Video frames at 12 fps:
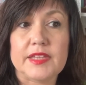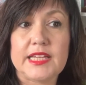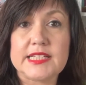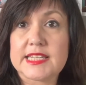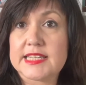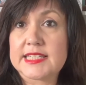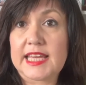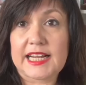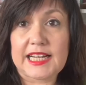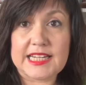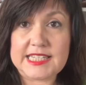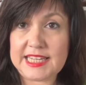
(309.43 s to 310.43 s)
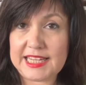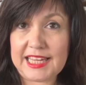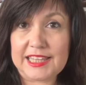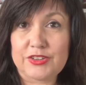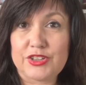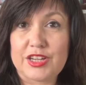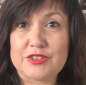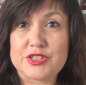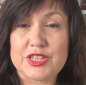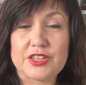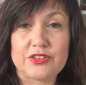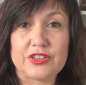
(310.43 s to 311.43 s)
es este clasicazo, ya os
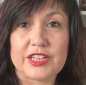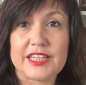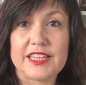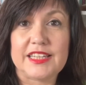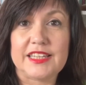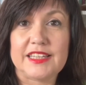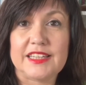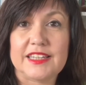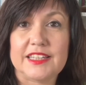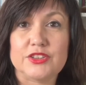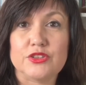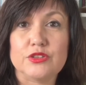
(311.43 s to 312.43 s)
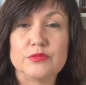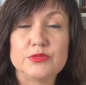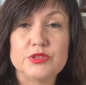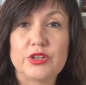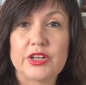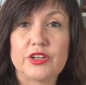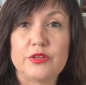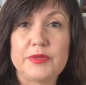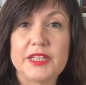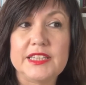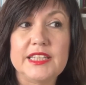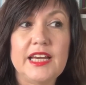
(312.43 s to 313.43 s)
digo, que, que todo el mundo
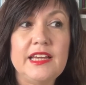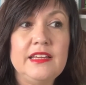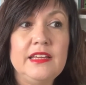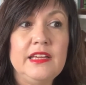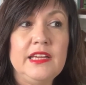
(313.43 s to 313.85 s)
recomienda